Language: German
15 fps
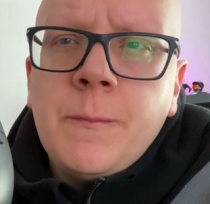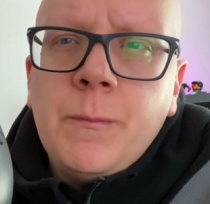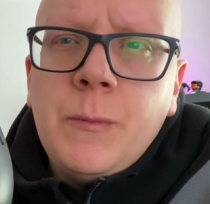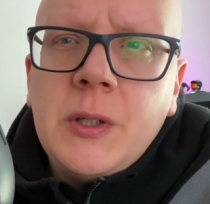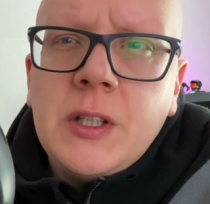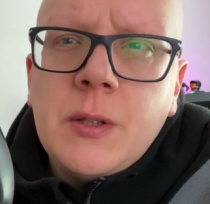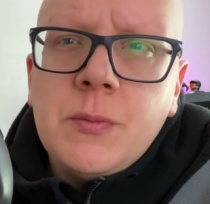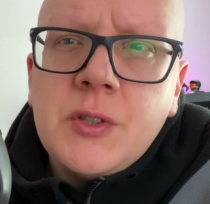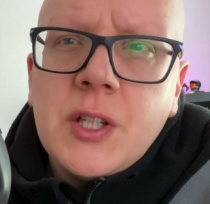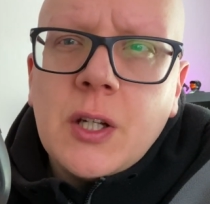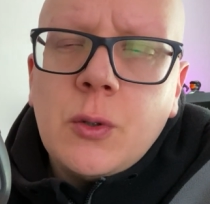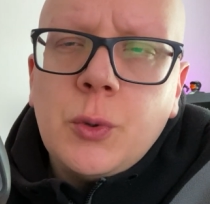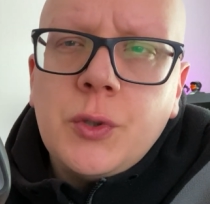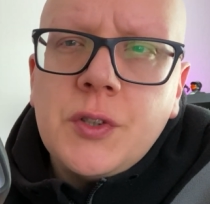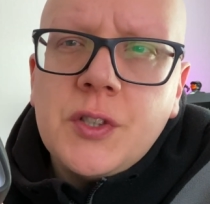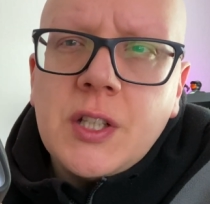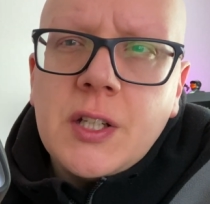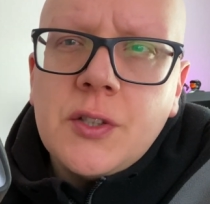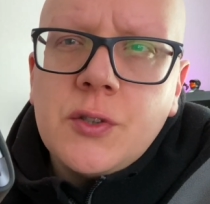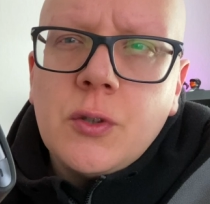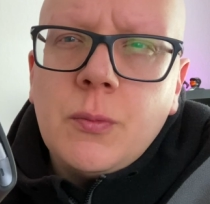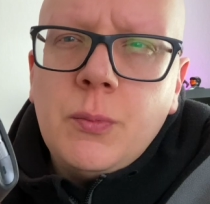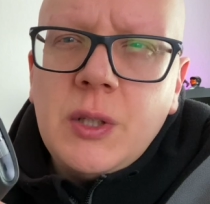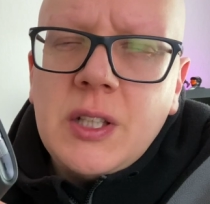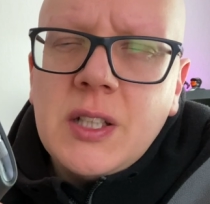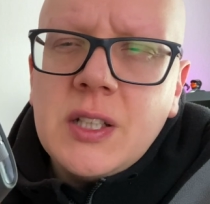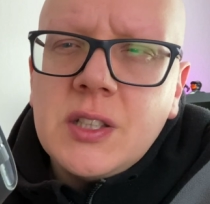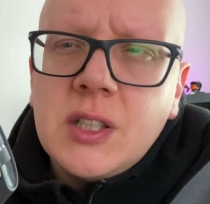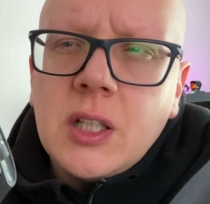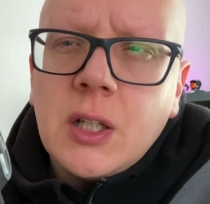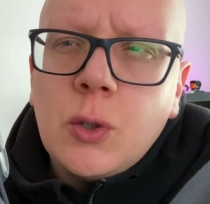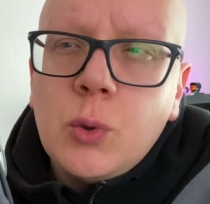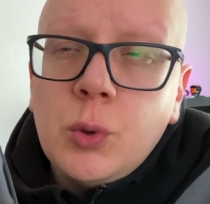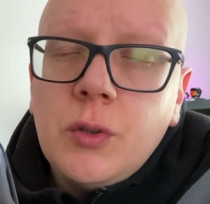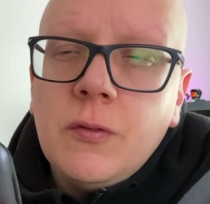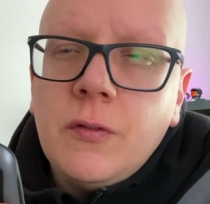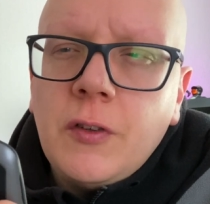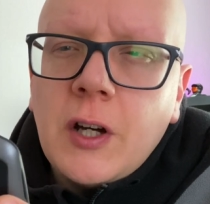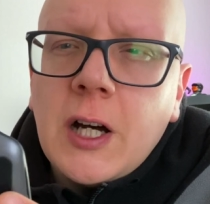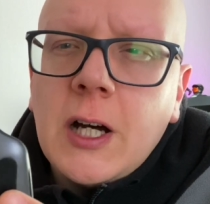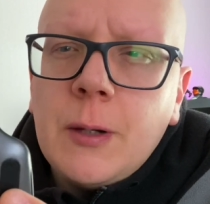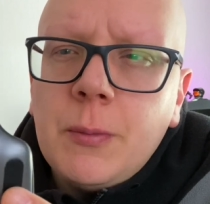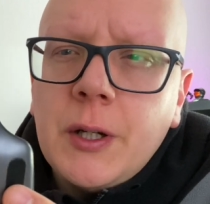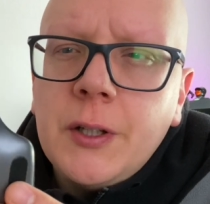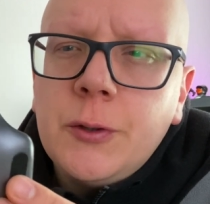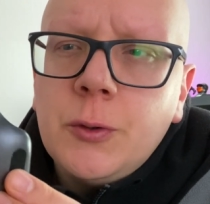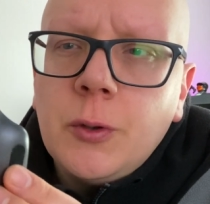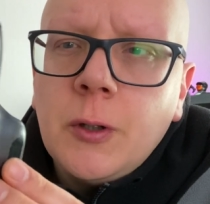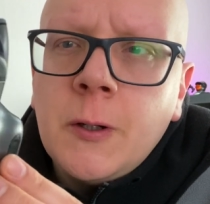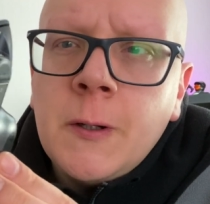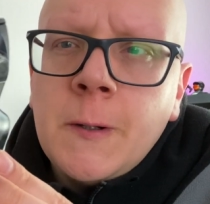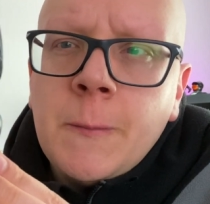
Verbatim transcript: mit einem sehr guten Sensor, mit einer sehr guten Verarbeitung,